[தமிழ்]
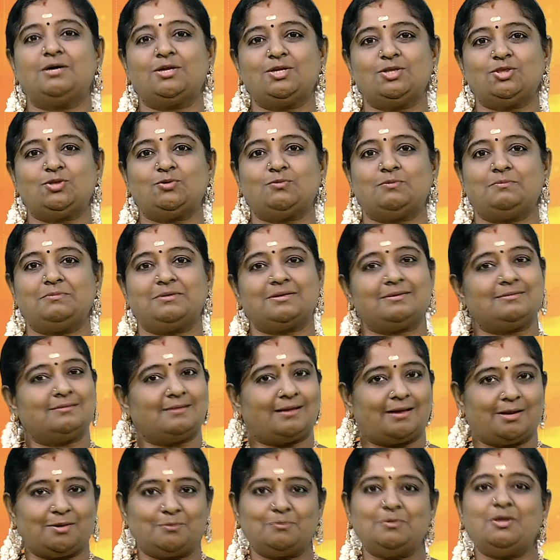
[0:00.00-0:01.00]
மருத்துவம்
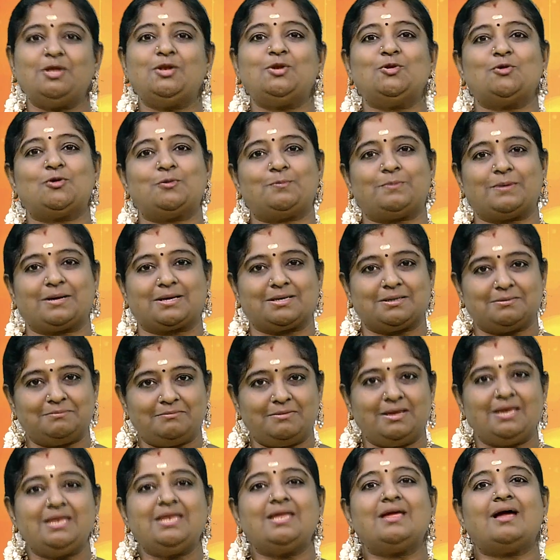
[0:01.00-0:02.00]
இருந்தாலும் இன்னொரு
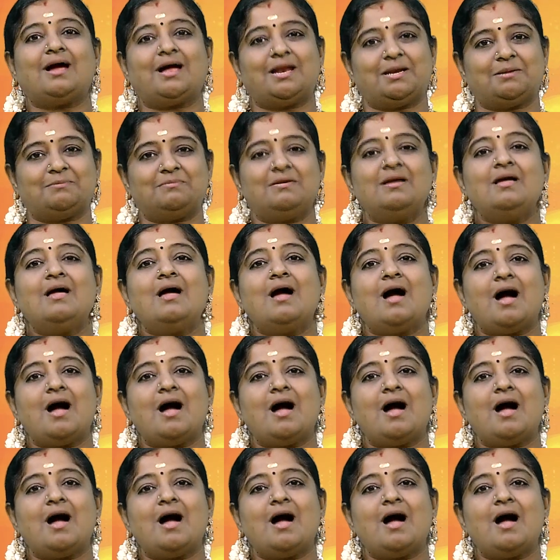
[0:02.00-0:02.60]
பக்கம் மெய்ஞானம்